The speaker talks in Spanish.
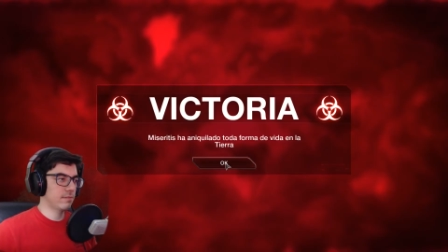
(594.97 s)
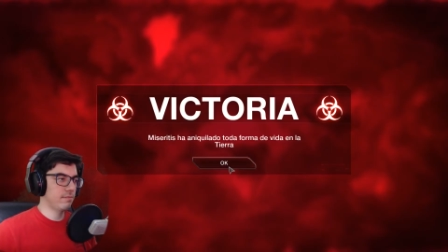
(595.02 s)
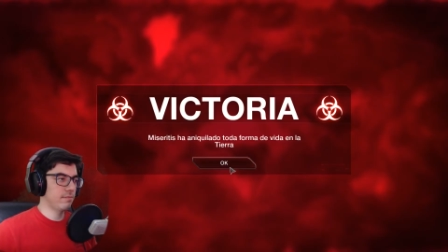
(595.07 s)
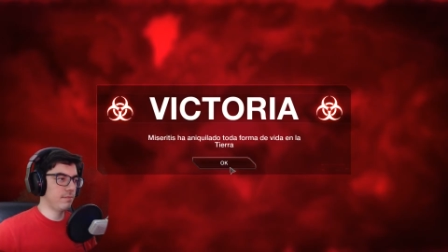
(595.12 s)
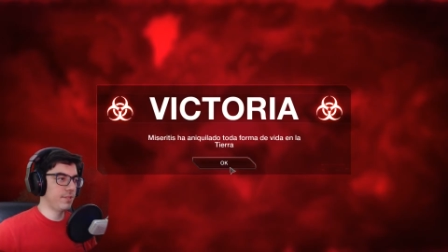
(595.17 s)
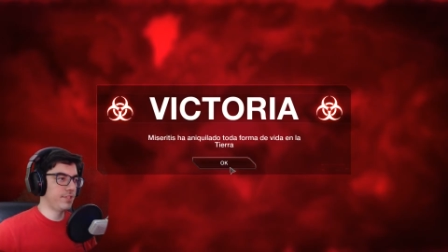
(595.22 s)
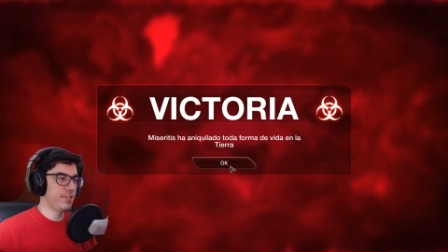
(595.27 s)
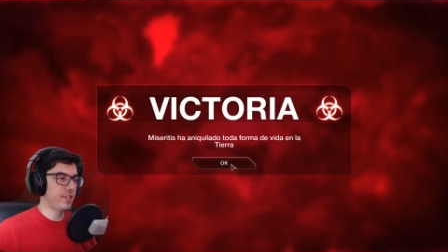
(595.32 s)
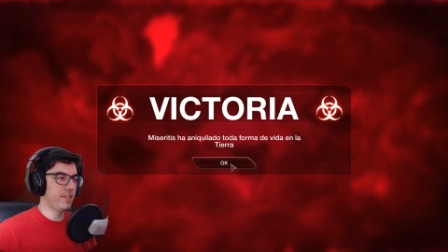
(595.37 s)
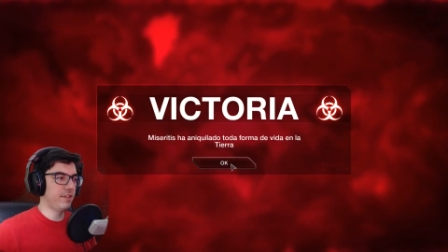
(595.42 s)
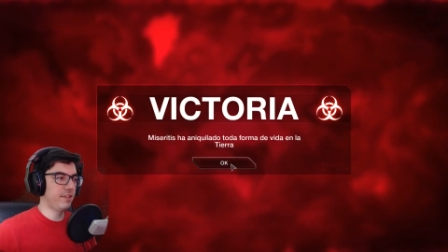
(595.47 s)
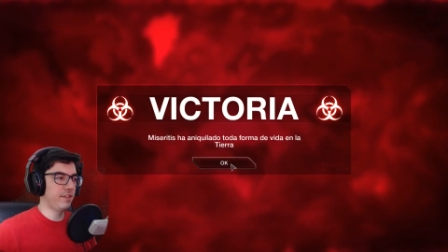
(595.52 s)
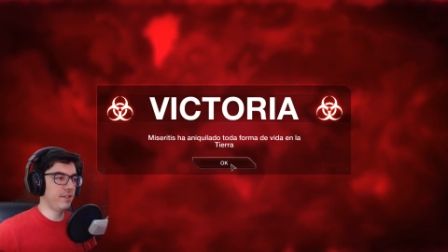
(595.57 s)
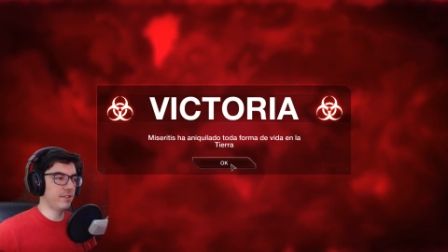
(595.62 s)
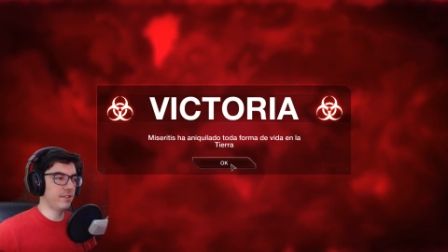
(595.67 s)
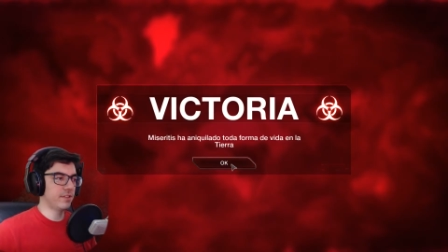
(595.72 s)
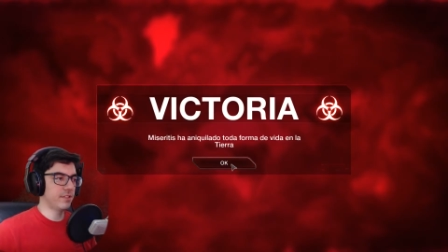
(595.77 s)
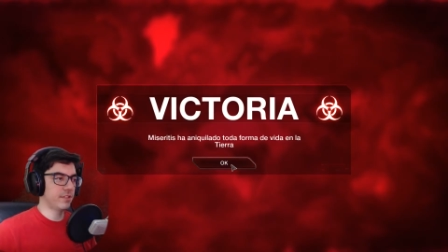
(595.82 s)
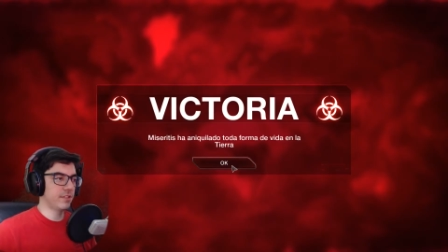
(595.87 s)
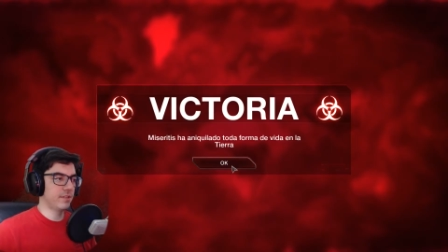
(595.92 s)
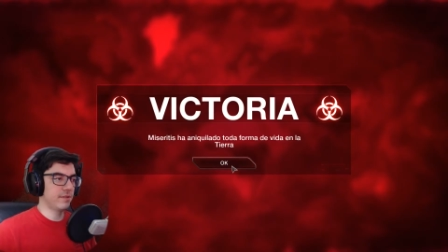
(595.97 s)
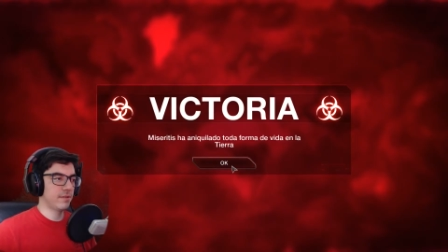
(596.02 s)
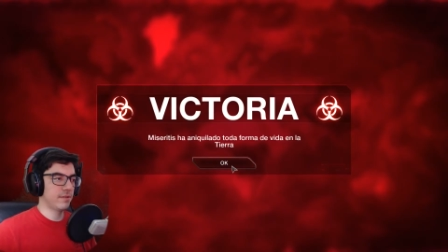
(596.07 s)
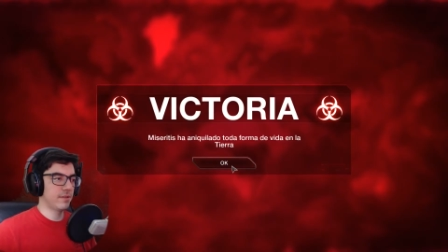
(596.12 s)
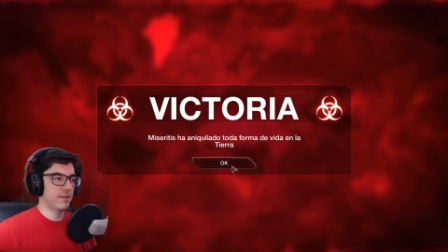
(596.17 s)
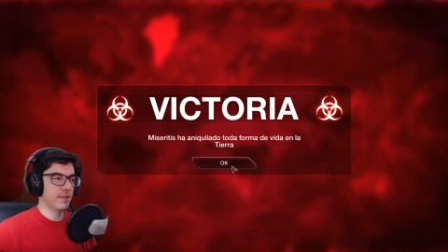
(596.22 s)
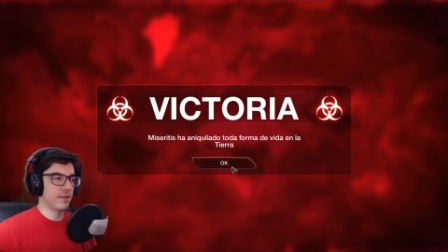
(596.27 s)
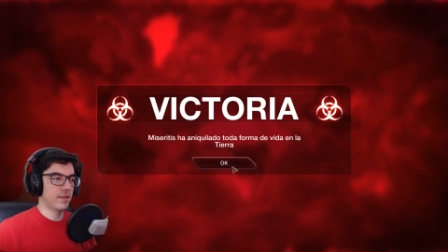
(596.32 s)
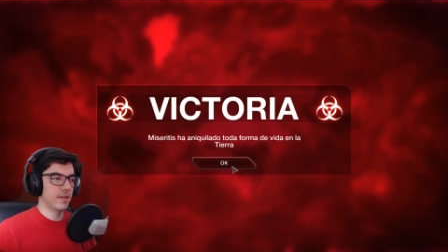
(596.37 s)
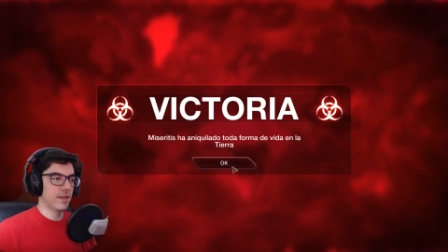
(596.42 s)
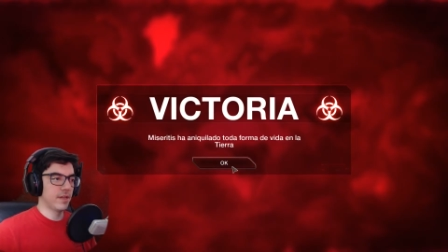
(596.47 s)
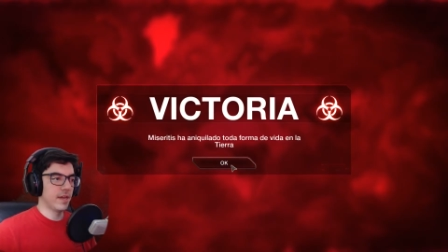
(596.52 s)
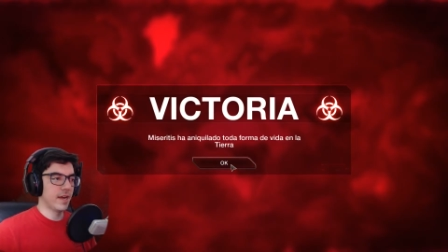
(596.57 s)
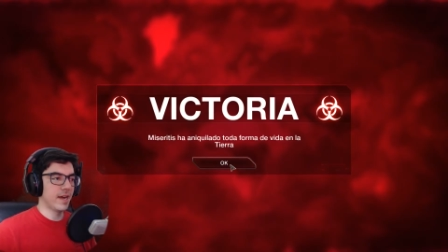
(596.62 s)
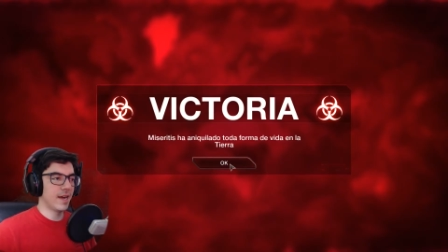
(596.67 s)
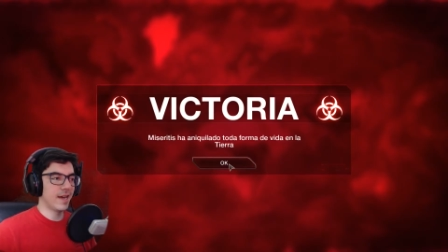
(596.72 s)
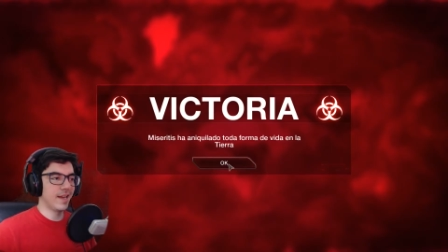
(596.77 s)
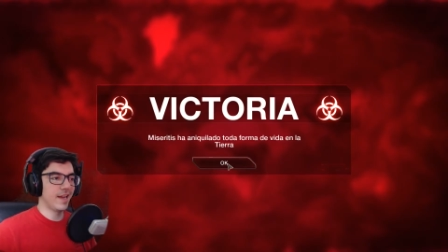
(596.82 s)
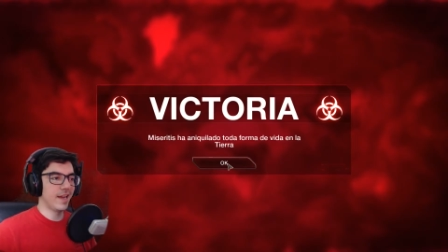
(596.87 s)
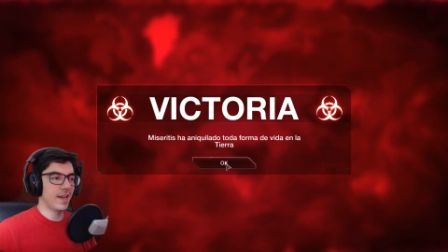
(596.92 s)
Miseritis
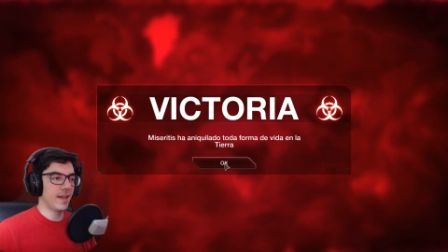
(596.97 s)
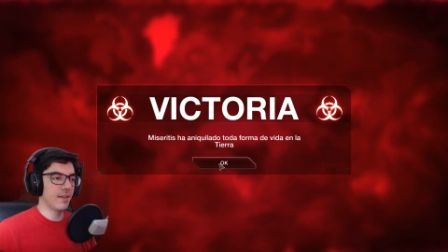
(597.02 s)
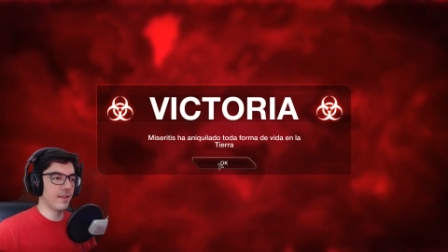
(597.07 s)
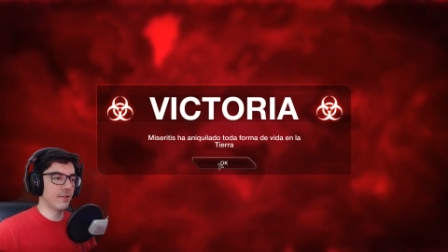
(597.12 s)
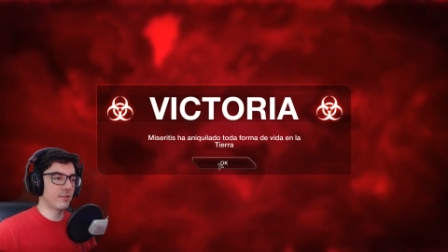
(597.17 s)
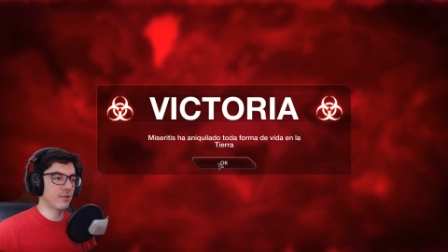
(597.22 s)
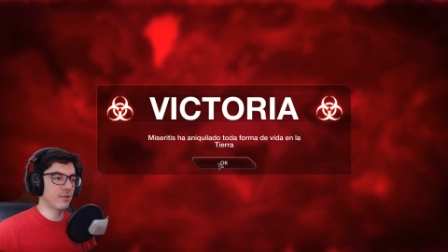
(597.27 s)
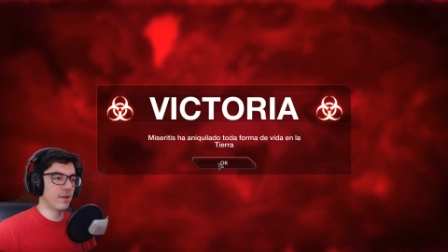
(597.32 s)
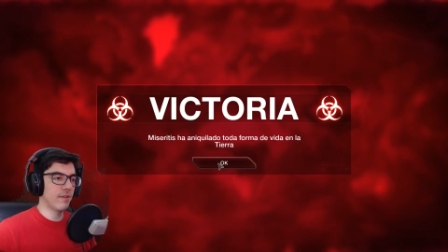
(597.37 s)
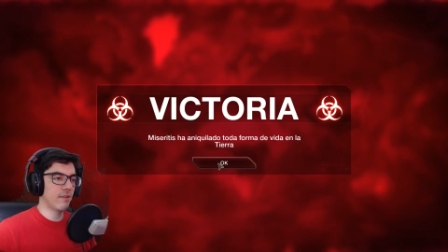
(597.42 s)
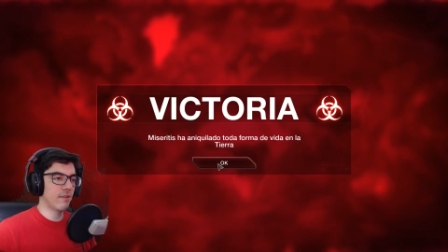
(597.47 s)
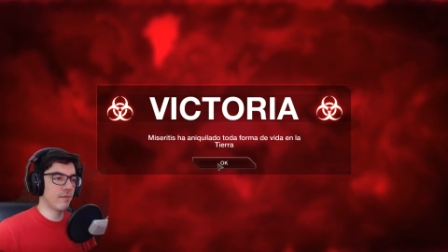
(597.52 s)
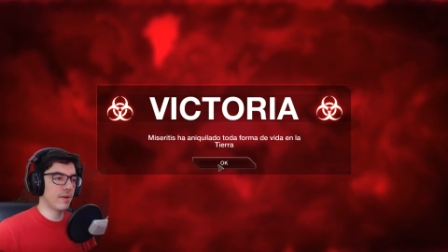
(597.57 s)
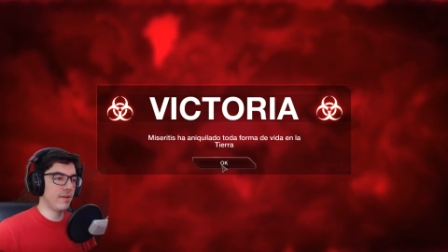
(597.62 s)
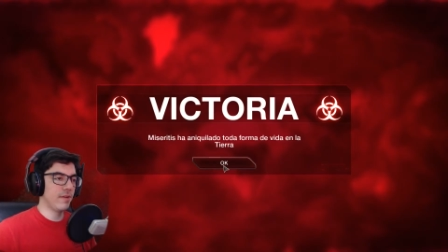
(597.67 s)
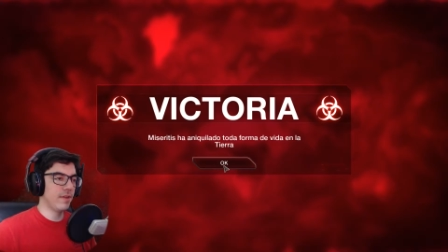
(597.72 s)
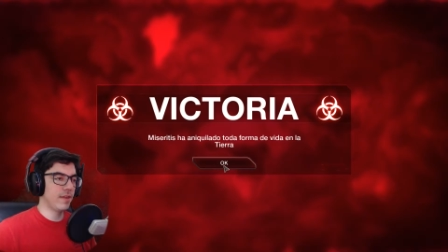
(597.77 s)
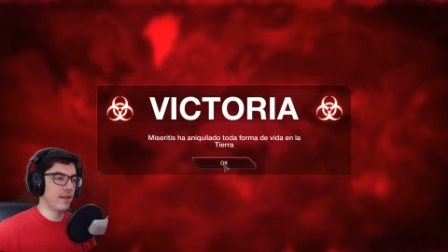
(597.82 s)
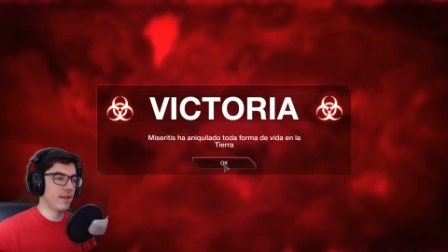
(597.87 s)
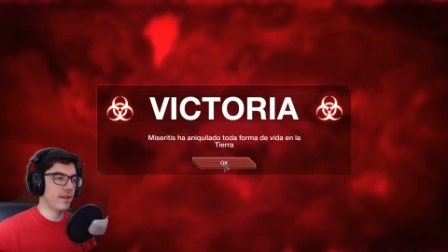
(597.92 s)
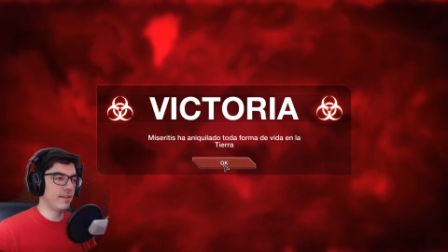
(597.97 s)
ha aniquilado toda forma de vida en